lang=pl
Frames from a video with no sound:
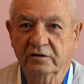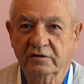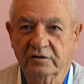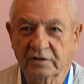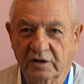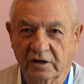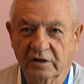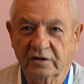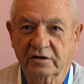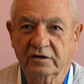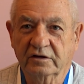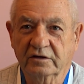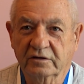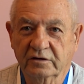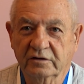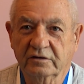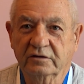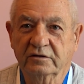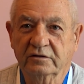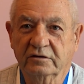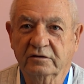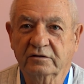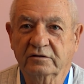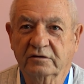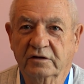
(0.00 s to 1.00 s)
takie,
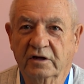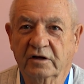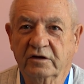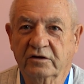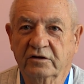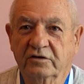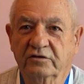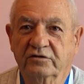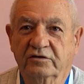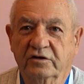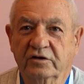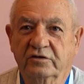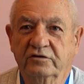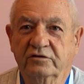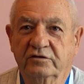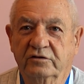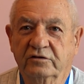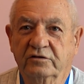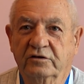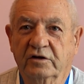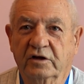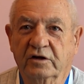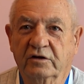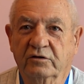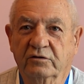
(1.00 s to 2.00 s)
takie rzeczy
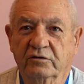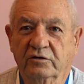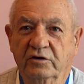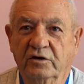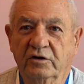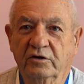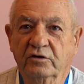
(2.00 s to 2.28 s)
tego.